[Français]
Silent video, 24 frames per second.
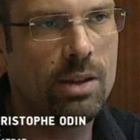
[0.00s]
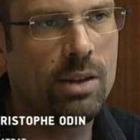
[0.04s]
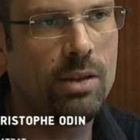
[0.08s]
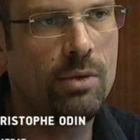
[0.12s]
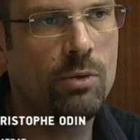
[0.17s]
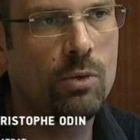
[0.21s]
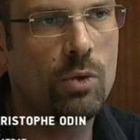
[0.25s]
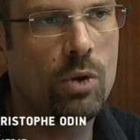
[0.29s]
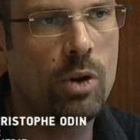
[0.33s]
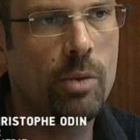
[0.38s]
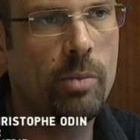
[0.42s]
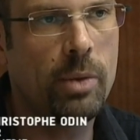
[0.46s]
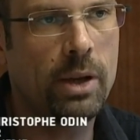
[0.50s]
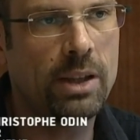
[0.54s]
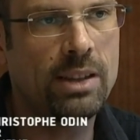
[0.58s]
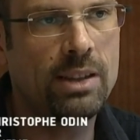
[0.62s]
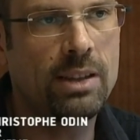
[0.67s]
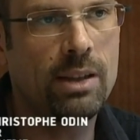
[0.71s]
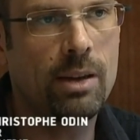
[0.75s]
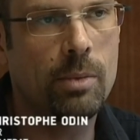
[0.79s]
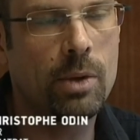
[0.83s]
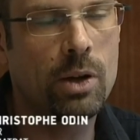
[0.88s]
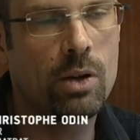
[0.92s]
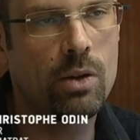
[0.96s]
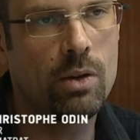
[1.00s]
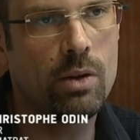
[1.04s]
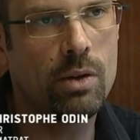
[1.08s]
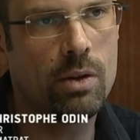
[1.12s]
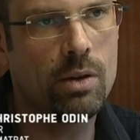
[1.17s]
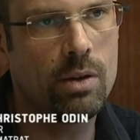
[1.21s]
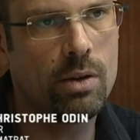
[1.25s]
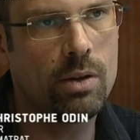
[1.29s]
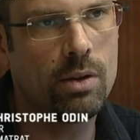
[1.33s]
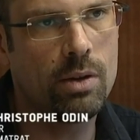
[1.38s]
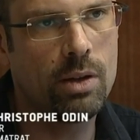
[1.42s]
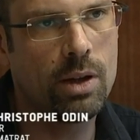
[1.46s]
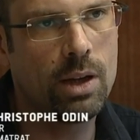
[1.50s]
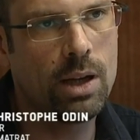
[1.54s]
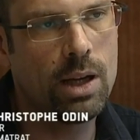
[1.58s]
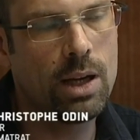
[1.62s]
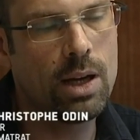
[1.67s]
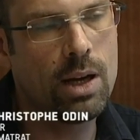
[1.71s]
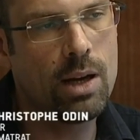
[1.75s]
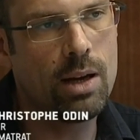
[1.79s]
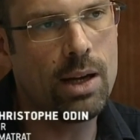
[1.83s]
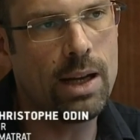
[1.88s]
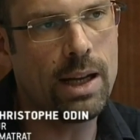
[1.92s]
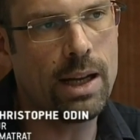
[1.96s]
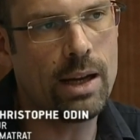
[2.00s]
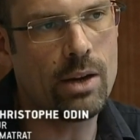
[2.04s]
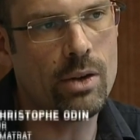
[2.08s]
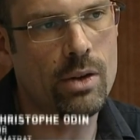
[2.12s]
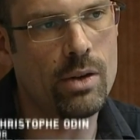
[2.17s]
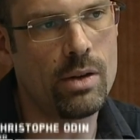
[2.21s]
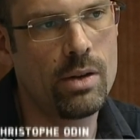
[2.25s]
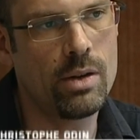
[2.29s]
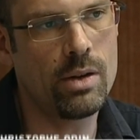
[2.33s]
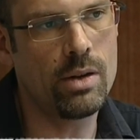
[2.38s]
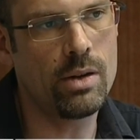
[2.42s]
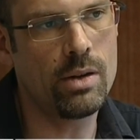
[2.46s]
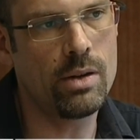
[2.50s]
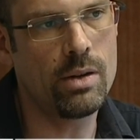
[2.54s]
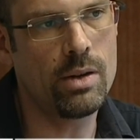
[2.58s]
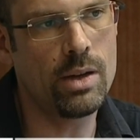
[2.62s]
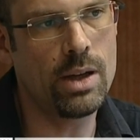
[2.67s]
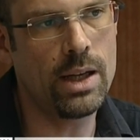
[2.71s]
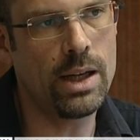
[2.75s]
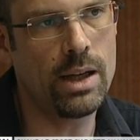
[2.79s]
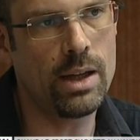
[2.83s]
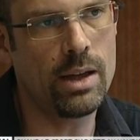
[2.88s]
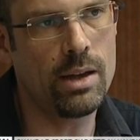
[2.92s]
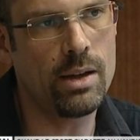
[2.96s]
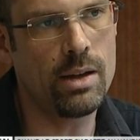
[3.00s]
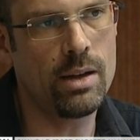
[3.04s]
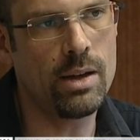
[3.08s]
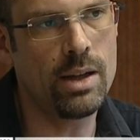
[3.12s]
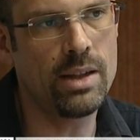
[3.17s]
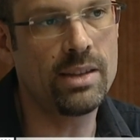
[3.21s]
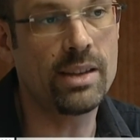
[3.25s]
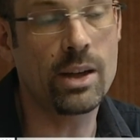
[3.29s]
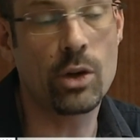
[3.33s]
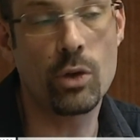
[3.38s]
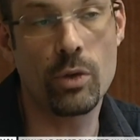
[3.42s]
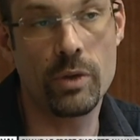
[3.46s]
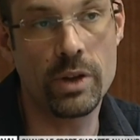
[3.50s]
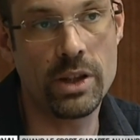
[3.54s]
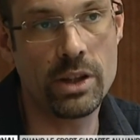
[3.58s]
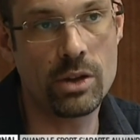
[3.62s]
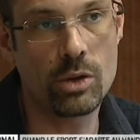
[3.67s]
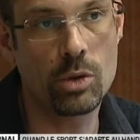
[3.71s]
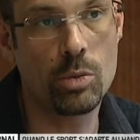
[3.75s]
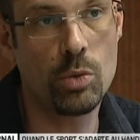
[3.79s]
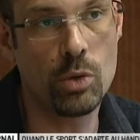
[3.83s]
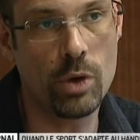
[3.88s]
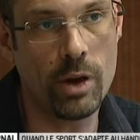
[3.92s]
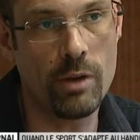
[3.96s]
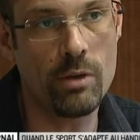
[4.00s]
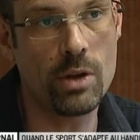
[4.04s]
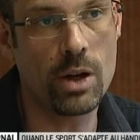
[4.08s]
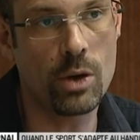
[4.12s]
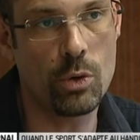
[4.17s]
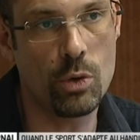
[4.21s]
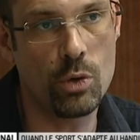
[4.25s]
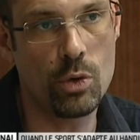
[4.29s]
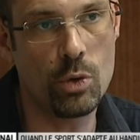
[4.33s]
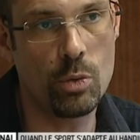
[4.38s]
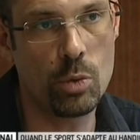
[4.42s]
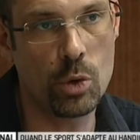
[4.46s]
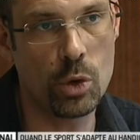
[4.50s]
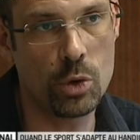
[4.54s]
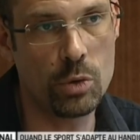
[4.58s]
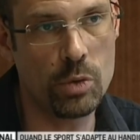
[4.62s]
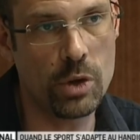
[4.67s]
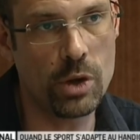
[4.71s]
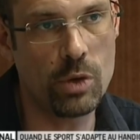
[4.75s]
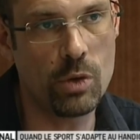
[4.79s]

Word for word: ils voient pertinemment les, les, inconvénients que peut avoir le, le produit.